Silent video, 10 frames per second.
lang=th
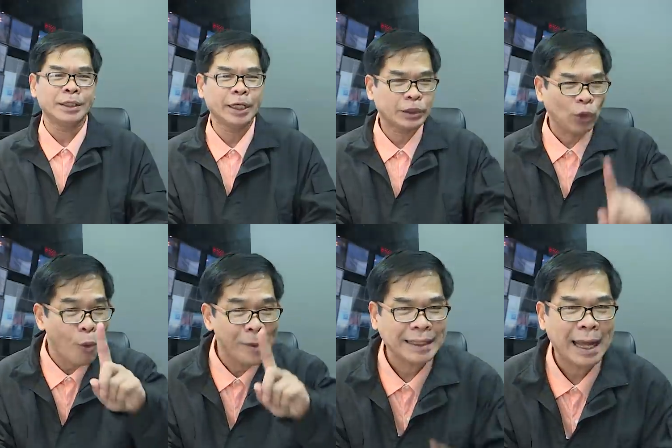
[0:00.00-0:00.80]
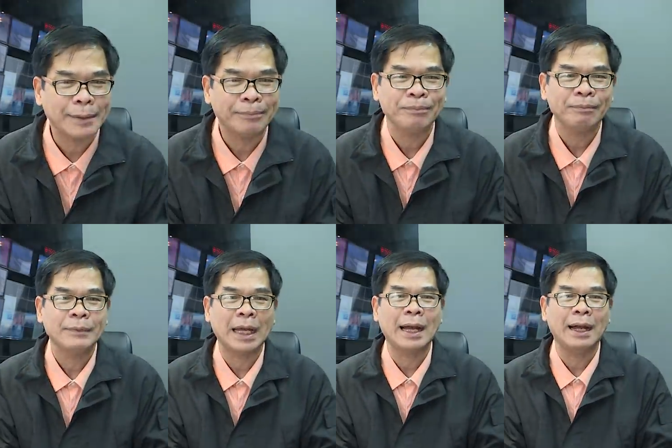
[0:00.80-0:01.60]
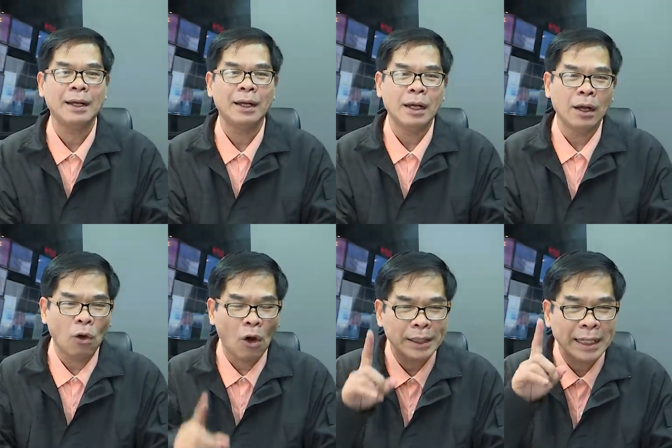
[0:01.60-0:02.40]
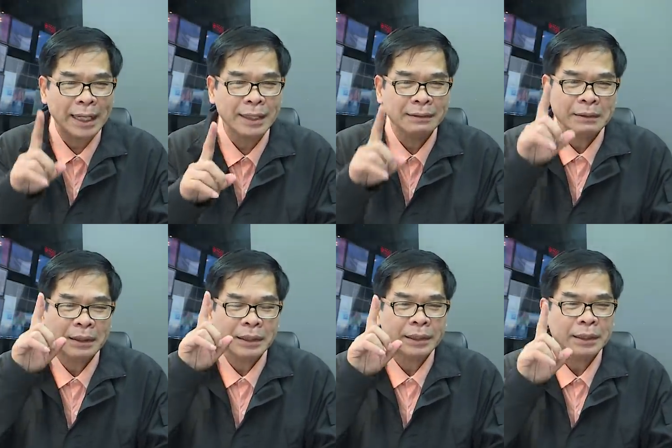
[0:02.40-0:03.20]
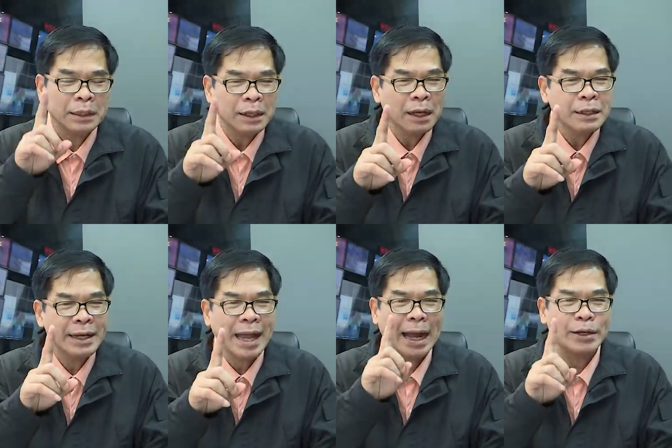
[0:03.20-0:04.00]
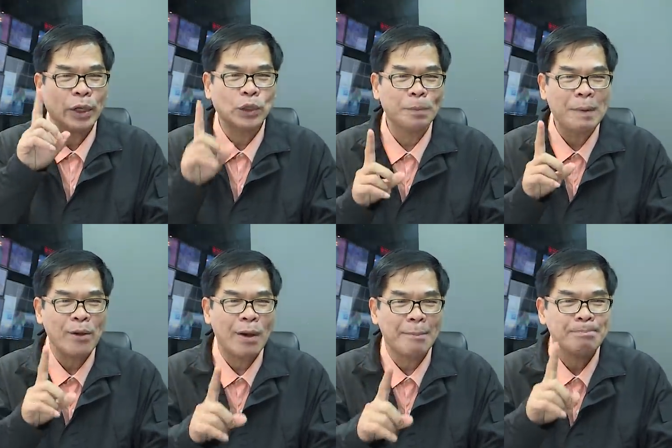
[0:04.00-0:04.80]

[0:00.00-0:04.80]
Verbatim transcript: ชื่อตู่เหมือนกันนะฮะคนหนึ่งเรียกกันโดยทั่วไปว่า